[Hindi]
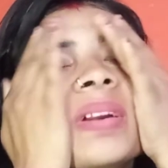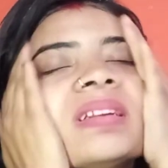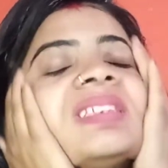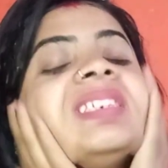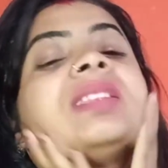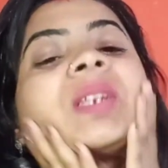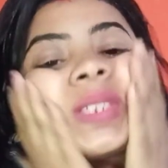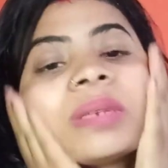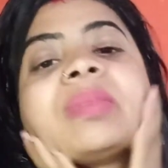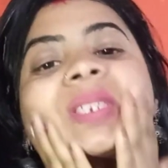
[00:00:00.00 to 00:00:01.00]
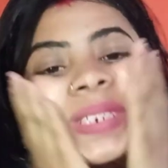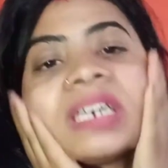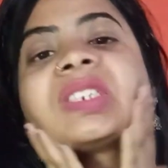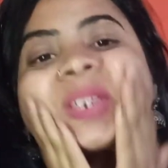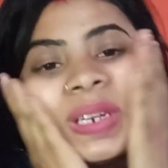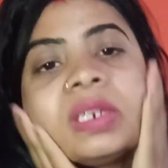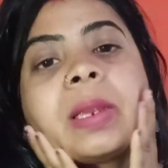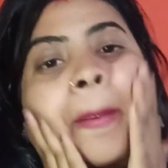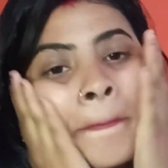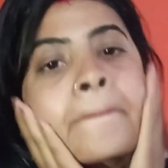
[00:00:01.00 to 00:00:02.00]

अच्छी तरह से मसाज कर लीजिए